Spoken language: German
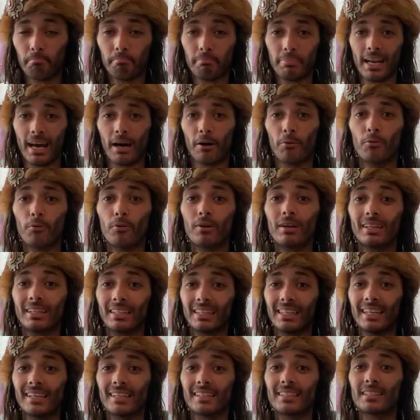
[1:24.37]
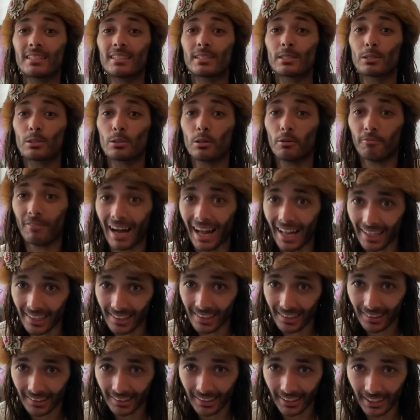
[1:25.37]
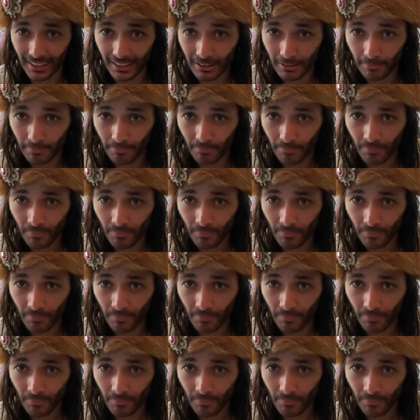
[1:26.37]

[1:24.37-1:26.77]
Blau nicht zur Wahl steht